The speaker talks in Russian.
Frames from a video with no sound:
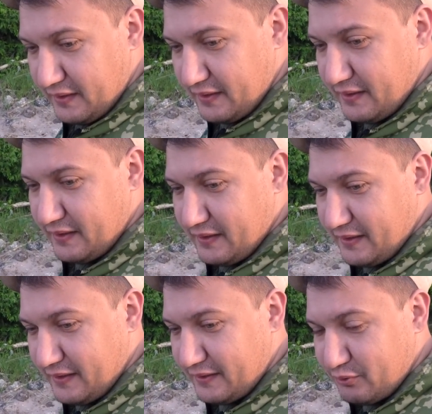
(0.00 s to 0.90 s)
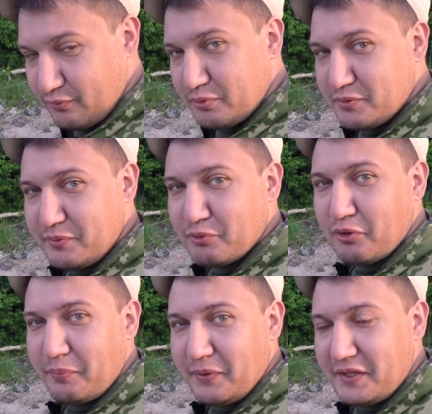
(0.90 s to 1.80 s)
Э, ну, в общем,
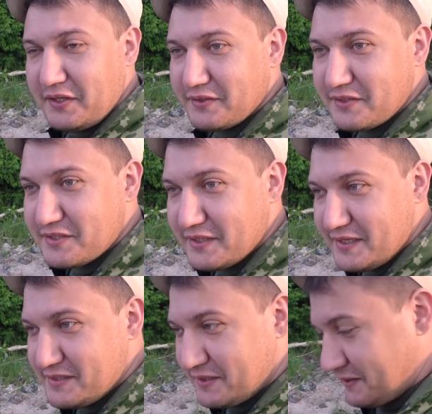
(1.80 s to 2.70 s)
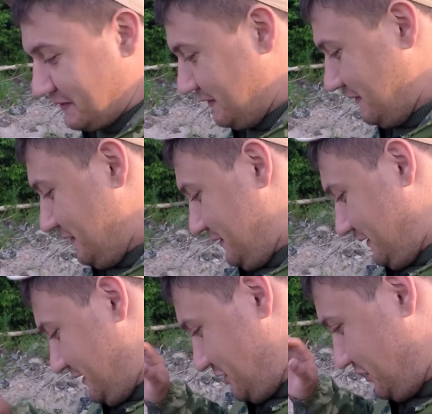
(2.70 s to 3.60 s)
немного переделать снасть.
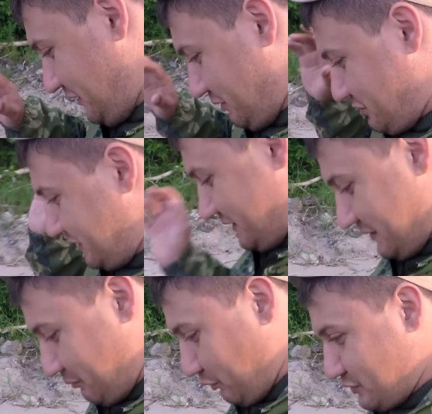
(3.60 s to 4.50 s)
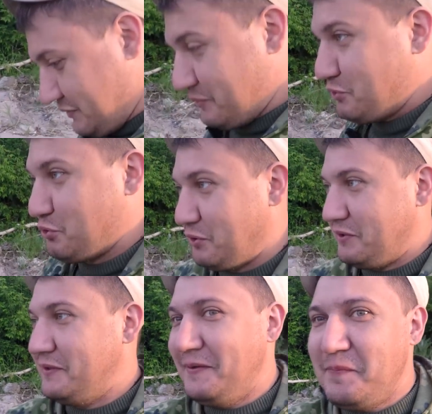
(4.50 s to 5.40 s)
Решил, короче, ладно, бог с ним, еще
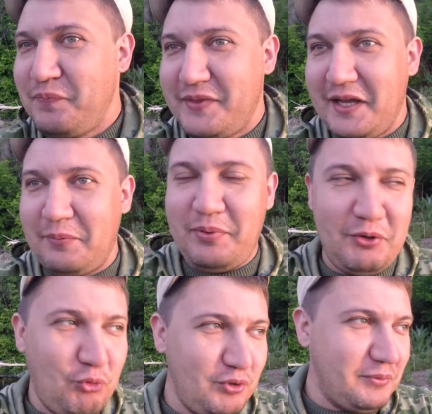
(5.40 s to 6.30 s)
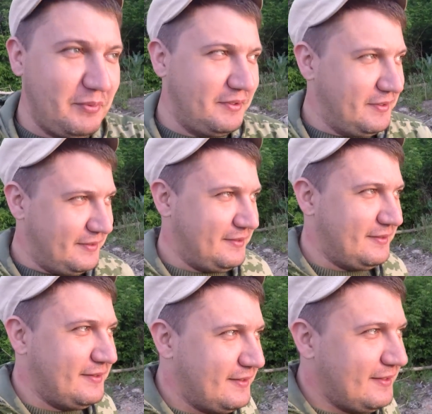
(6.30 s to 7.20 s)
так походим,
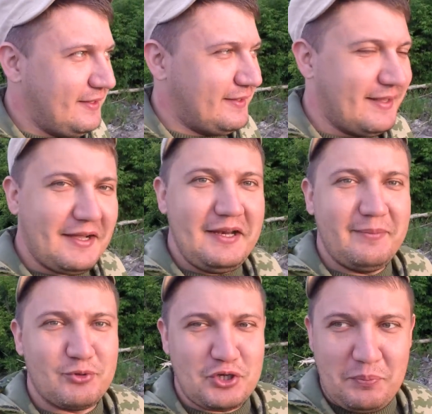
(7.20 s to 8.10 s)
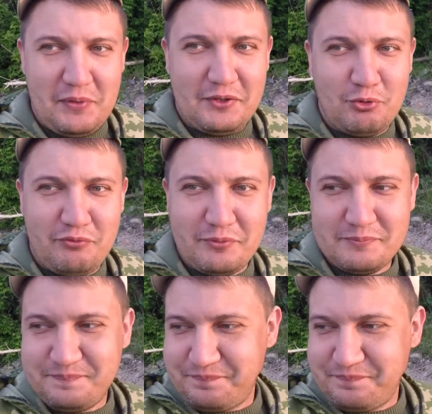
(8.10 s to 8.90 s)
на хлебушек половим.